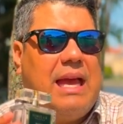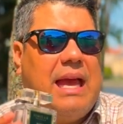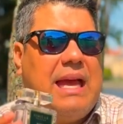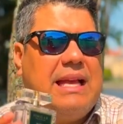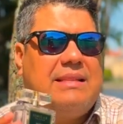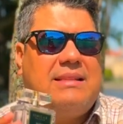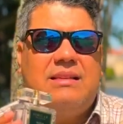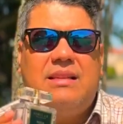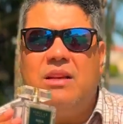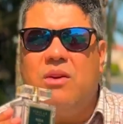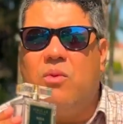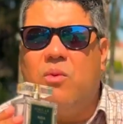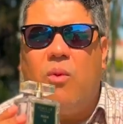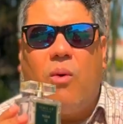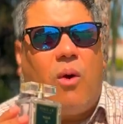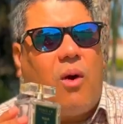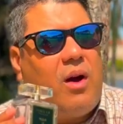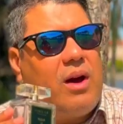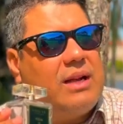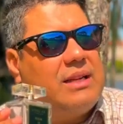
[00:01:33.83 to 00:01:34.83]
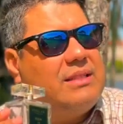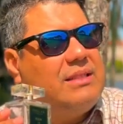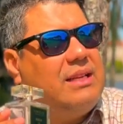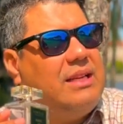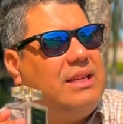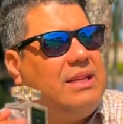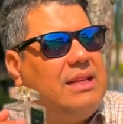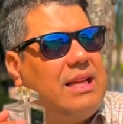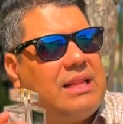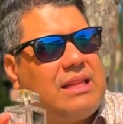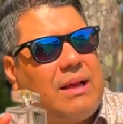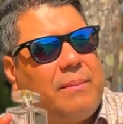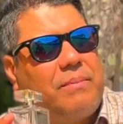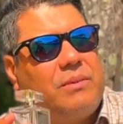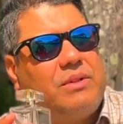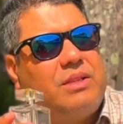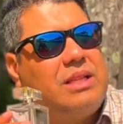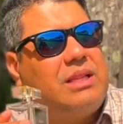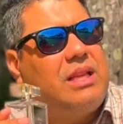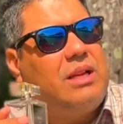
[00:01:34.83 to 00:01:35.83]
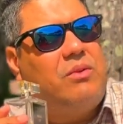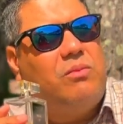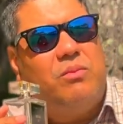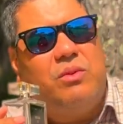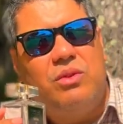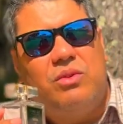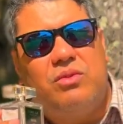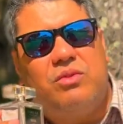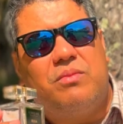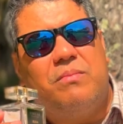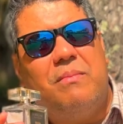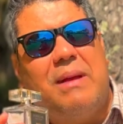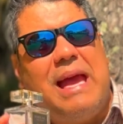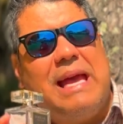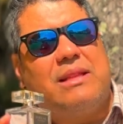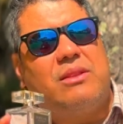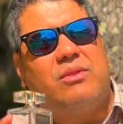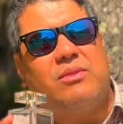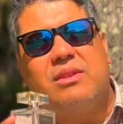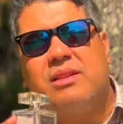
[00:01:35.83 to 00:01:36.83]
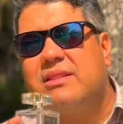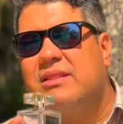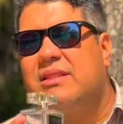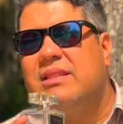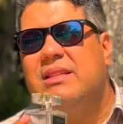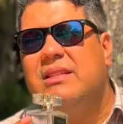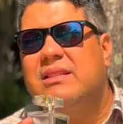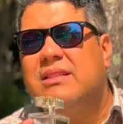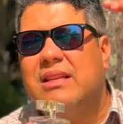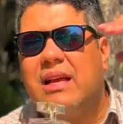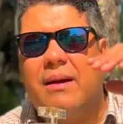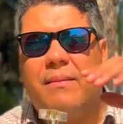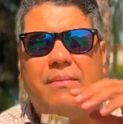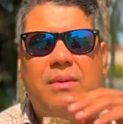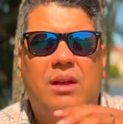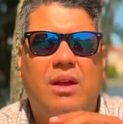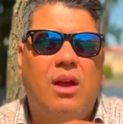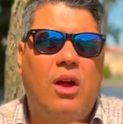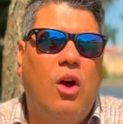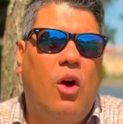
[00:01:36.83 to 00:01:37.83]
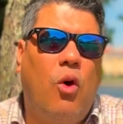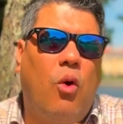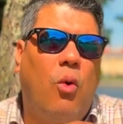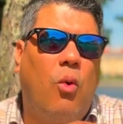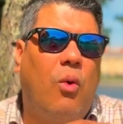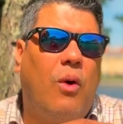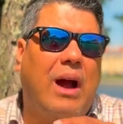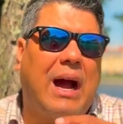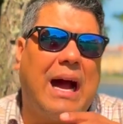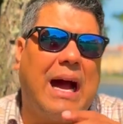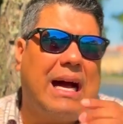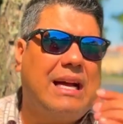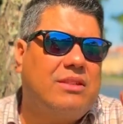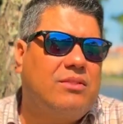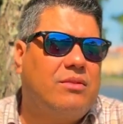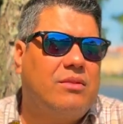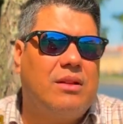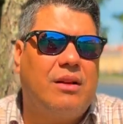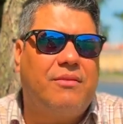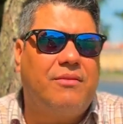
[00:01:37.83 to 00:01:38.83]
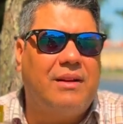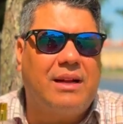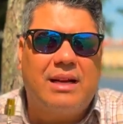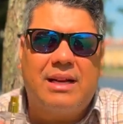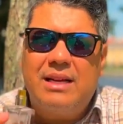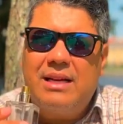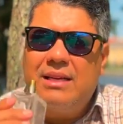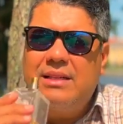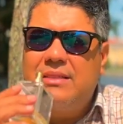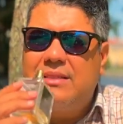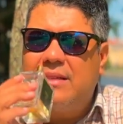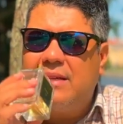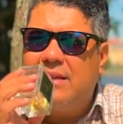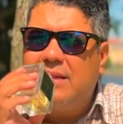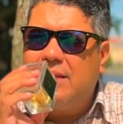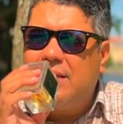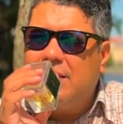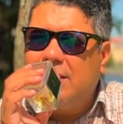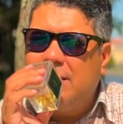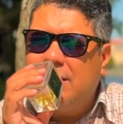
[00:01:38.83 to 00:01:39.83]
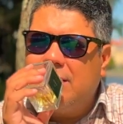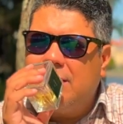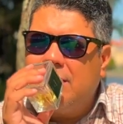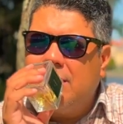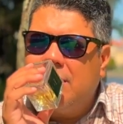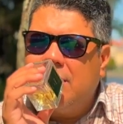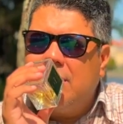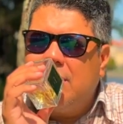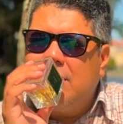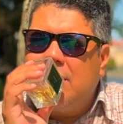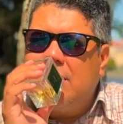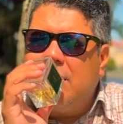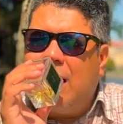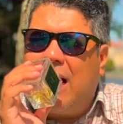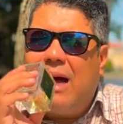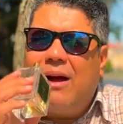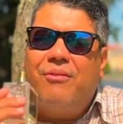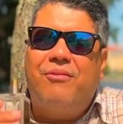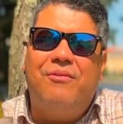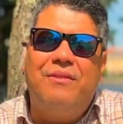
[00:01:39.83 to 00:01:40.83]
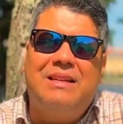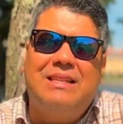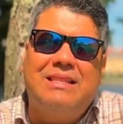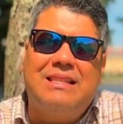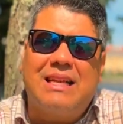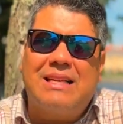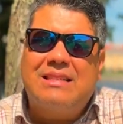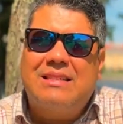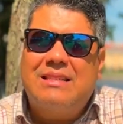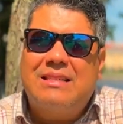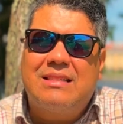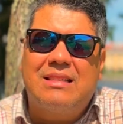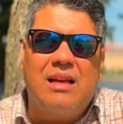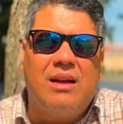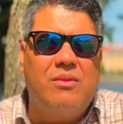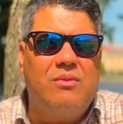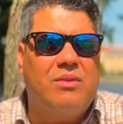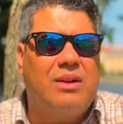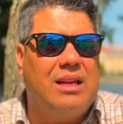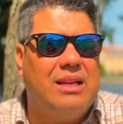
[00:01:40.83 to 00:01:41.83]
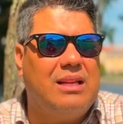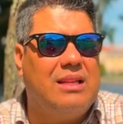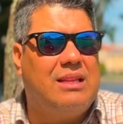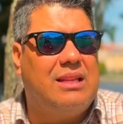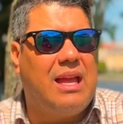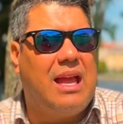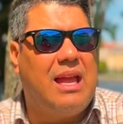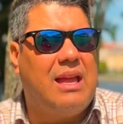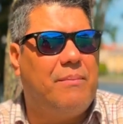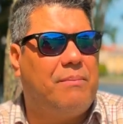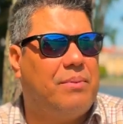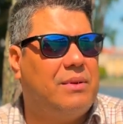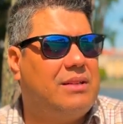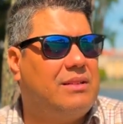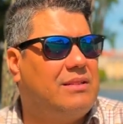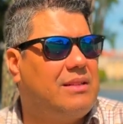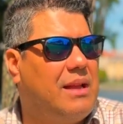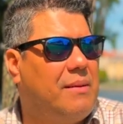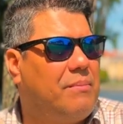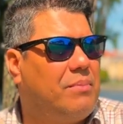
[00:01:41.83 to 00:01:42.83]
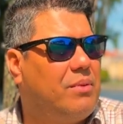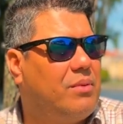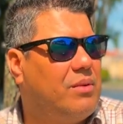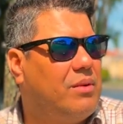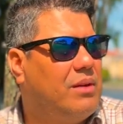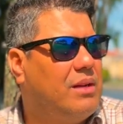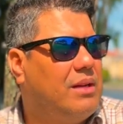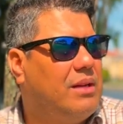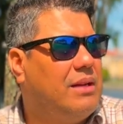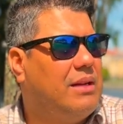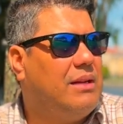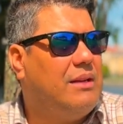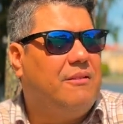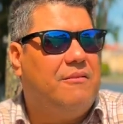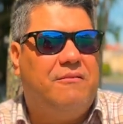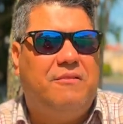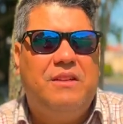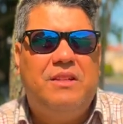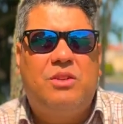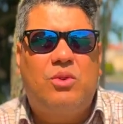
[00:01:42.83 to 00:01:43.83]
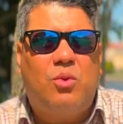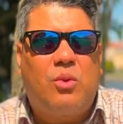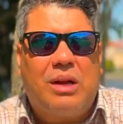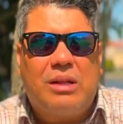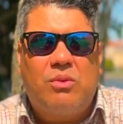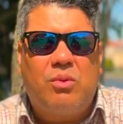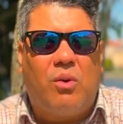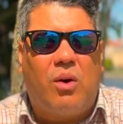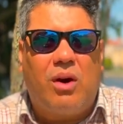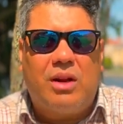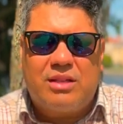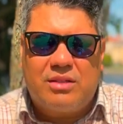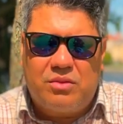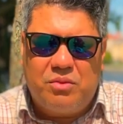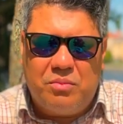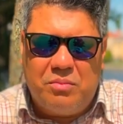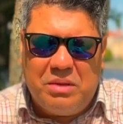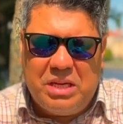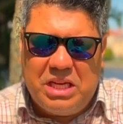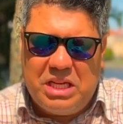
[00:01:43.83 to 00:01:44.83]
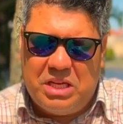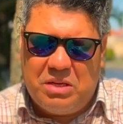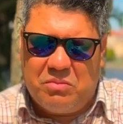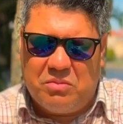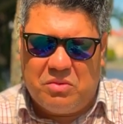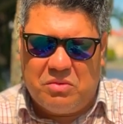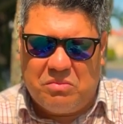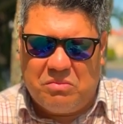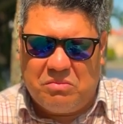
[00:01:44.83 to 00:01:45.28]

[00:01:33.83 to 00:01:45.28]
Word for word: É cinco horas, ele ainda está projetando muitos metros assim, sabe? O rastro da fragrância, a fixação que ele tem, por exemplo, 24 horas no mínimo.